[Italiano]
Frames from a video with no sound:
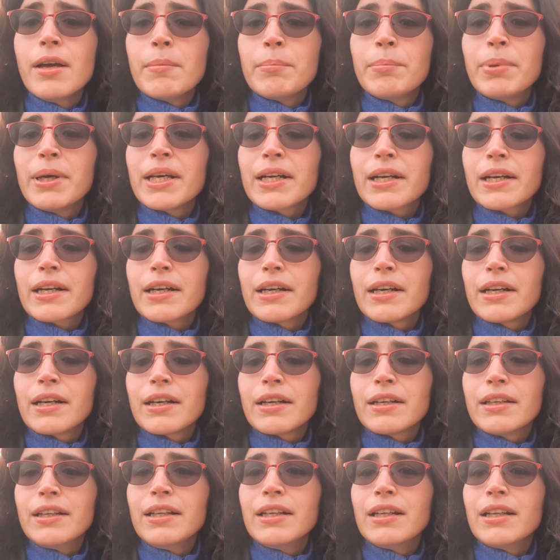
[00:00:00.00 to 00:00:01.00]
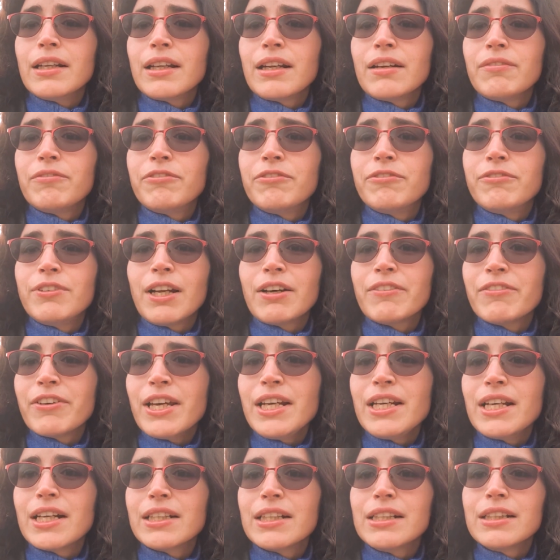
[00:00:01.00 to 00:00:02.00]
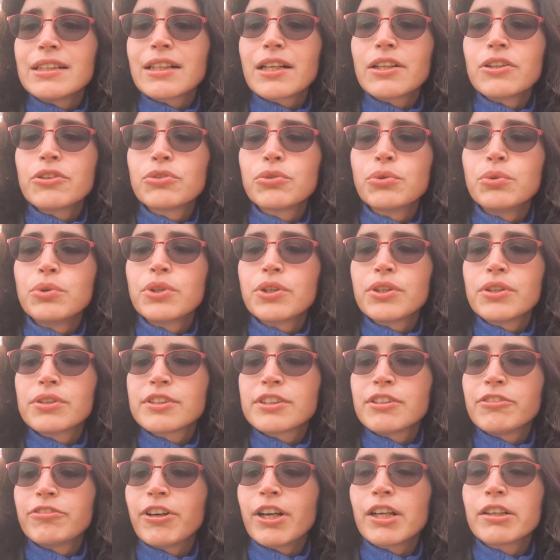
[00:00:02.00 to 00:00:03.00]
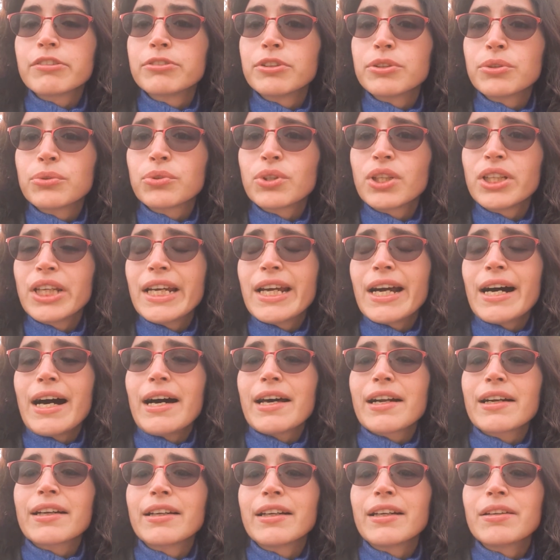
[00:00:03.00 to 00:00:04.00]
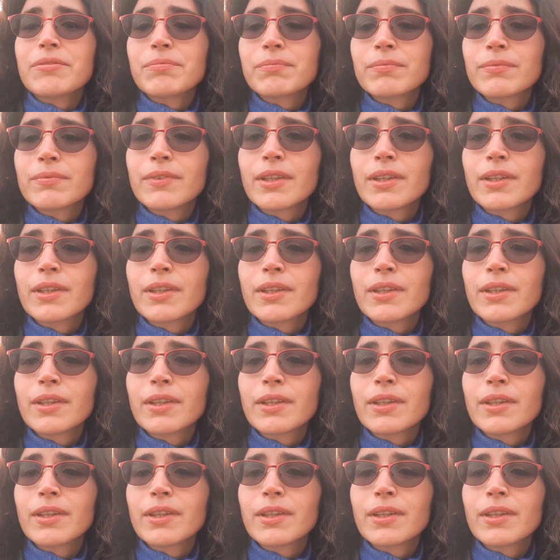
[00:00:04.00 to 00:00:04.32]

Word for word: per eh, il, la veglia del 31 si fa la fonduta di carne.